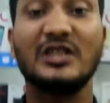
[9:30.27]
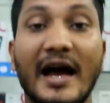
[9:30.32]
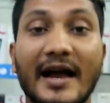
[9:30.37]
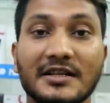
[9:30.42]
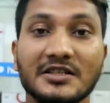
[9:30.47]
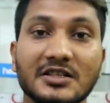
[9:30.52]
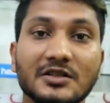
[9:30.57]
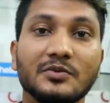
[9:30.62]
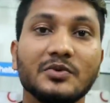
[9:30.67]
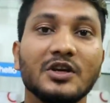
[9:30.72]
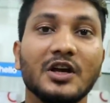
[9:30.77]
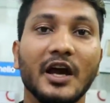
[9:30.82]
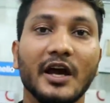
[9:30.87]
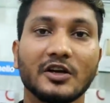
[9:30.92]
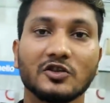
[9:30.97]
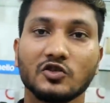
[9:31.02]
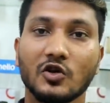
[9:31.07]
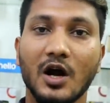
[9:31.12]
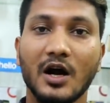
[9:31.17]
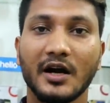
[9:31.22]
চার জিবি
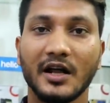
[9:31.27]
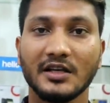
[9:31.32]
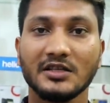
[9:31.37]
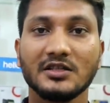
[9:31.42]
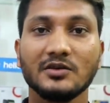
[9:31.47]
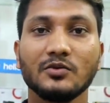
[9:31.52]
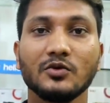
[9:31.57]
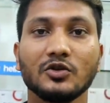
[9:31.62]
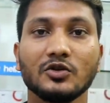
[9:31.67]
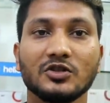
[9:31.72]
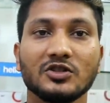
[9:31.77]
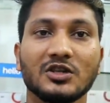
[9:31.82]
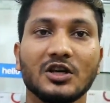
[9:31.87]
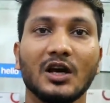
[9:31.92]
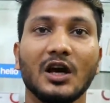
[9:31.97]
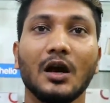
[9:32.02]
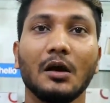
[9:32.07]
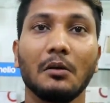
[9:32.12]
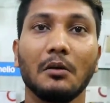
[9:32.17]
একশো আঠাশ জিবি হচ্ছে